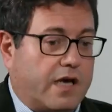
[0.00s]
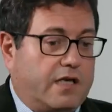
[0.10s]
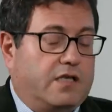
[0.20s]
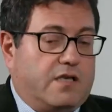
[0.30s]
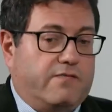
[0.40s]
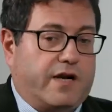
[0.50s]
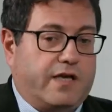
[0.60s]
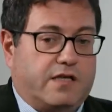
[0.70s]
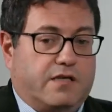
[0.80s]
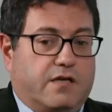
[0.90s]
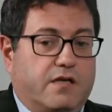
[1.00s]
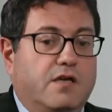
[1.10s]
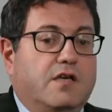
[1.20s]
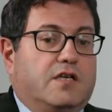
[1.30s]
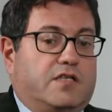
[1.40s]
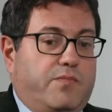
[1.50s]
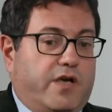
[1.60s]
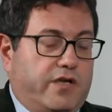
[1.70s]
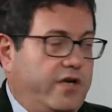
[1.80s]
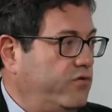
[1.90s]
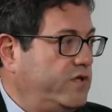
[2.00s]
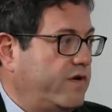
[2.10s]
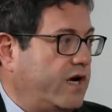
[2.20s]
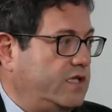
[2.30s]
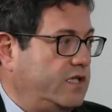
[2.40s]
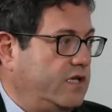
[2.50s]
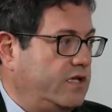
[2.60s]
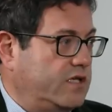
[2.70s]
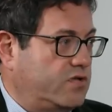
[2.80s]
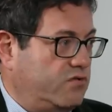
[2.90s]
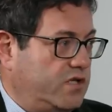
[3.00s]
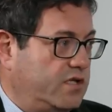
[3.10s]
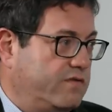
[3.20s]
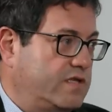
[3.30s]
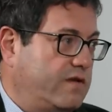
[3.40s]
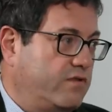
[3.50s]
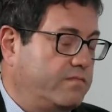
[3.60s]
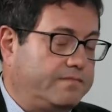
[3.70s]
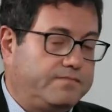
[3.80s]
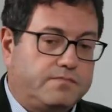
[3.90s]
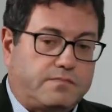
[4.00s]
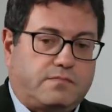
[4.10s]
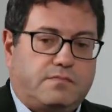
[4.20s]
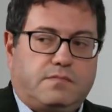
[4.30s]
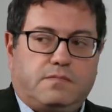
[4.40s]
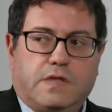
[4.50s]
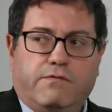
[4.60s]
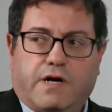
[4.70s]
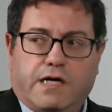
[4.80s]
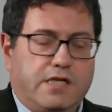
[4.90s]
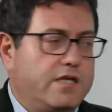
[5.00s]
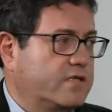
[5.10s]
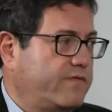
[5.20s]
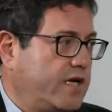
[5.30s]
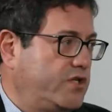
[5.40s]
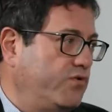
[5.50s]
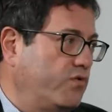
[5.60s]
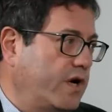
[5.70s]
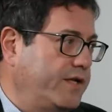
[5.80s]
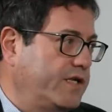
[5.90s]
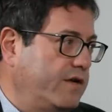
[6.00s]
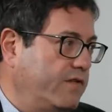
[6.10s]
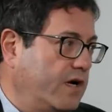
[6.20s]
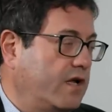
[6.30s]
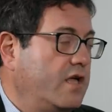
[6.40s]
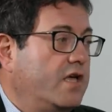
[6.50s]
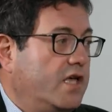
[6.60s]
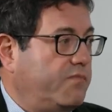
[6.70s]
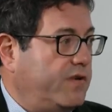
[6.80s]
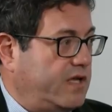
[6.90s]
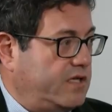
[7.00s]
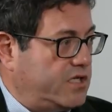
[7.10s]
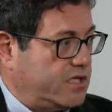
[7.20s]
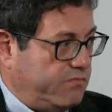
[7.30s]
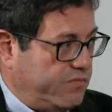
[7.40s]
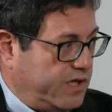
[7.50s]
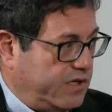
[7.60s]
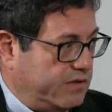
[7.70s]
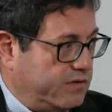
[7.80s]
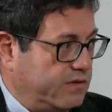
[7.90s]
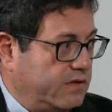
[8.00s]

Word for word: какие-то невероятно смелые люди выходили, студенты в основном, выходили, разворачивали украинских флаг. Их периодически били.